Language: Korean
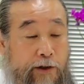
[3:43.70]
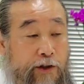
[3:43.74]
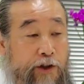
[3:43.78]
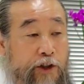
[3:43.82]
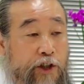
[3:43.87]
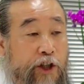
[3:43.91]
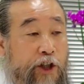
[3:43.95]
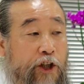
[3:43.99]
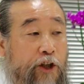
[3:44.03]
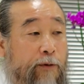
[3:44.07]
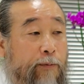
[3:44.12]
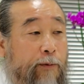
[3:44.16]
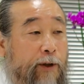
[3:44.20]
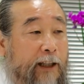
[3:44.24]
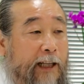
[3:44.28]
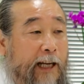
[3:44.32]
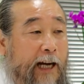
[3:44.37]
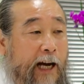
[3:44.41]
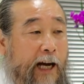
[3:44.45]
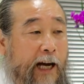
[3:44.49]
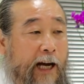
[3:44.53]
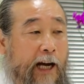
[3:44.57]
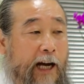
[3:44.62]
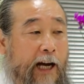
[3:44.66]
지금은
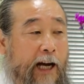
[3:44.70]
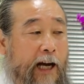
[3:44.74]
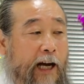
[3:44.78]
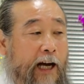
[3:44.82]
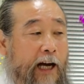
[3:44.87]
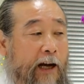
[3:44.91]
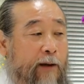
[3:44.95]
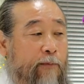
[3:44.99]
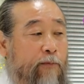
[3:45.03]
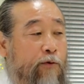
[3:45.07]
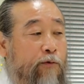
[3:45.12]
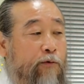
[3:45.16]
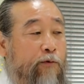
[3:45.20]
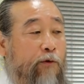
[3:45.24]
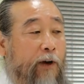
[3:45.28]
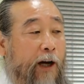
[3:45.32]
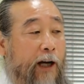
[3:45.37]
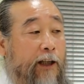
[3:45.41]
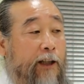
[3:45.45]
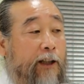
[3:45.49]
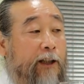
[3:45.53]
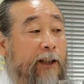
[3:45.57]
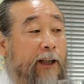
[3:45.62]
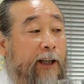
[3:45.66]
아무것도
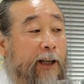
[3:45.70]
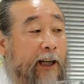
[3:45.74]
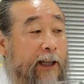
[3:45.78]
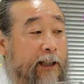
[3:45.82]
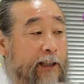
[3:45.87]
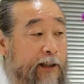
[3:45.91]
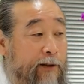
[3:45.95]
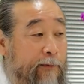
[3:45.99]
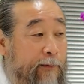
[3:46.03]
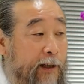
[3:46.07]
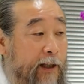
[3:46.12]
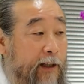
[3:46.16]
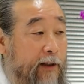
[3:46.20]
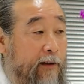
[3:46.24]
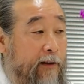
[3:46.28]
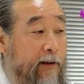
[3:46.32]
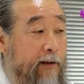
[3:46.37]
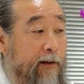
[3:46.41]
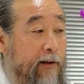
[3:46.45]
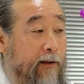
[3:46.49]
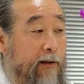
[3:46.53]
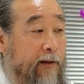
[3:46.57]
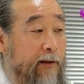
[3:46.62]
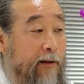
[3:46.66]
아닌 일 같지만
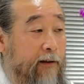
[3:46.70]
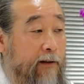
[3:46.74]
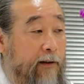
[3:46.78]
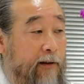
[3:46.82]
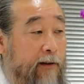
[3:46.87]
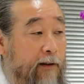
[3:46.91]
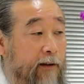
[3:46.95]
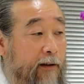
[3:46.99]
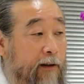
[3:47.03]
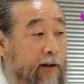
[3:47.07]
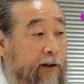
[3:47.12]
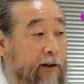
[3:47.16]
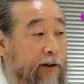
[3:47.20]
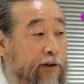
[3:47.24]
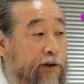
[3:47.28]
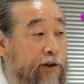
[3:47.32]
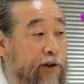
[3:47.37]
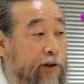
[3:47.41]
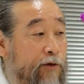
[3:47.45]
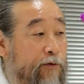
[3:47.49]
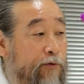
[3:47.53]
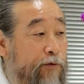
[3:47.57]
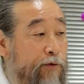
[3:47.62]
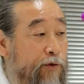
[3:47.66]

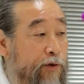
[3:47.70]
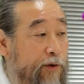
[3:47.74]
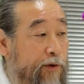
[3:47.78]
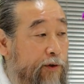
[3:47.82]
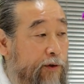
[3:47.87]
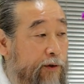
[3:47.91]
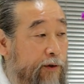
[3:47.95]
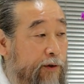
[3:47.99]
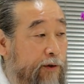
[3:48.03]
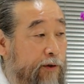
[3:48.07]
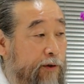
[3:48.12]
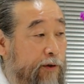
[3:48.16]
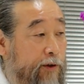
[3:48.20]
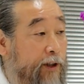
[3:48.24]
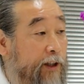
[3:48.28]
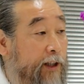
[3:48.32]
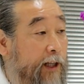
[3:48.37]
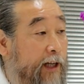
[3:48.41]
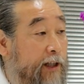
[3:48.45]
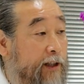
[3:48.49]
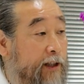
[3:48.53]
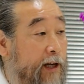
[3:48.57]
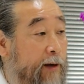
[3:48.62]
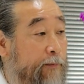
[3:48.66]
이것이 꾸준히
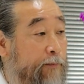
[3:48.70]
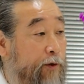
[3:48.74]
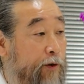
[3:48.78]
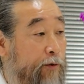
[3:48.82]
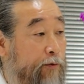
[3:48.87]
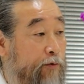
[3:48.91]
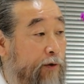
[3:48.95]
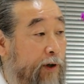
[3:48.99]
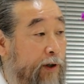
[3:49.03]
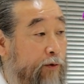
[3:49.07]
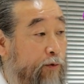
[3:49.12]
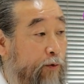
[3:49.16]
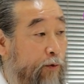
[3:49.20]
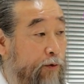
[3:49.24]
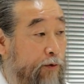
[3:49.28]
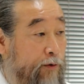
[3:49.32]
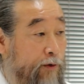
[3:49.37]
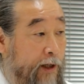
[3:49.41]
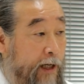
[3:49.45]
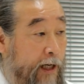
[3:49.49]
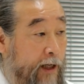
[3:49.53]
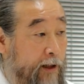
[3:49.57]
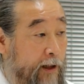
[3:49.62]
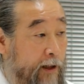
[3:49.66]
내가 3년 동안
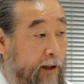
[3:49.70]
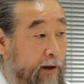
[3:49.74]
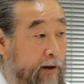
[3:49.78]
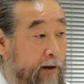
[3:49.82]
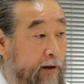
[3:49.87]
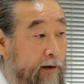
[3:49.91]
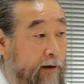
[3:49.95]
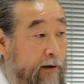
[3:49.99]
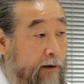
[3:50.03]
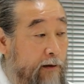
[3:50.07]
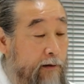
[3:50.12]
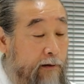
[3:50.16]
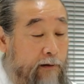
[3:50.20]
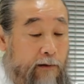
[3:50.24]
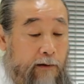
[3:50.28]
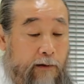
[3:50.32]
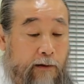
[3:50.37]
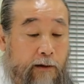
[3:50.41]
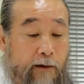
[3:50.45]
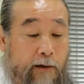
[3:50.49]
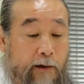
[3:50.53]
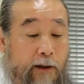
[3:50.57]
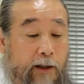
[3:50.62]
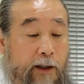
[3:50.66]
노력을 하니
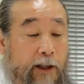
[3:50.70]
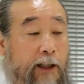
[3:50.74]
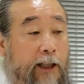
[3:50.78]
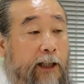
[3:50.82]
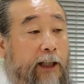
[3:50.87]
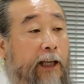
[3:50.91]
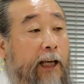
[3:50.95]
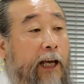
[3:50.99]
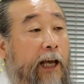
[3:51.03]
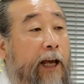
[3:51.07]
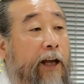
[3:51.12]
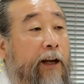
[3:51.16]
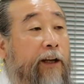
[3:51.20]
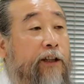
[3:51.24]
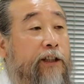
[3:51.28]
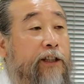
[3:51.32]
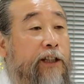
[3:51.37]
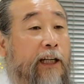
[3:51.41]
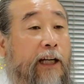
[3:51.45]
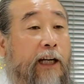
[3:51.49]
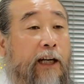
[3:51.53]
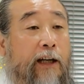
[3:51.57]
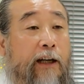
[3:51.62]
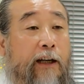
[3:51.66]
이
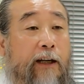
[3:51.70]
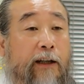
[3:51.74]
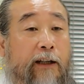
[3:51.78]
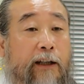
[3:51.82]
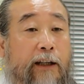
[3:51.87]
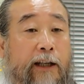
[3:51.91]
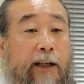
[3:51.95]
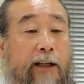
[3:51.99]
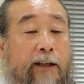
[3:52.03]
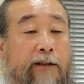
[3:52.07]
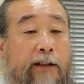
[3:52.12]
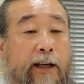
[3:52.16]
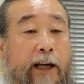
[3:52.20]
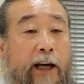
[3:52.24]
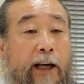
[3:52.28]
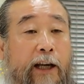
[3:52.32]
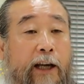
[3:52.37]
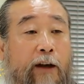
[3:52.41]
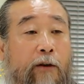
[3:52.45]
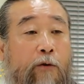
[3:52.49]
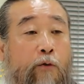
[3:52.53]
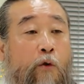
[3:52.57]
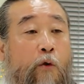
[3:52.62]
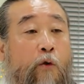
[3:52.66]
에너지가 이 사에
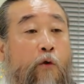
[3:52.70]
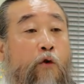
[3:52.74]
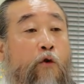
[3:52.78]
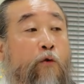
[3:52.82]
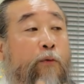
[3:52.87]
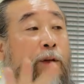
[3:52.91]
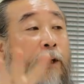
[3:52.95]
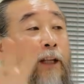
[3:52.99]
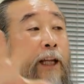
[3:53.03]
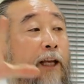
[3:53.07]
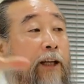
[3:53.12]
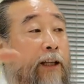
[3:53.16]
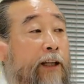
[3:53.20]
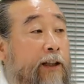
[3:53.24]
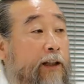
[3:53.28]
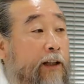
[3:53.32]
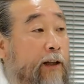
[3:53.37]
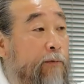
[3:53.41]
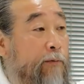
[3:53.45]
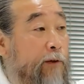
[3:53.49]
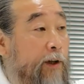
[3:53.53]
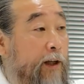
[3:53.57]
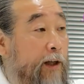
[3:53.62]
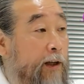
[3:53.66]
회 공급이 됐기
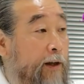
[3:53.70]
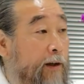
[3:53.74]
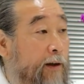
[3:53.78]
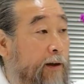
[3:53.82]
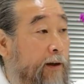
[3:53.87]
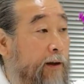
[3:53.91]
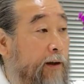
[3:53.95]
때문에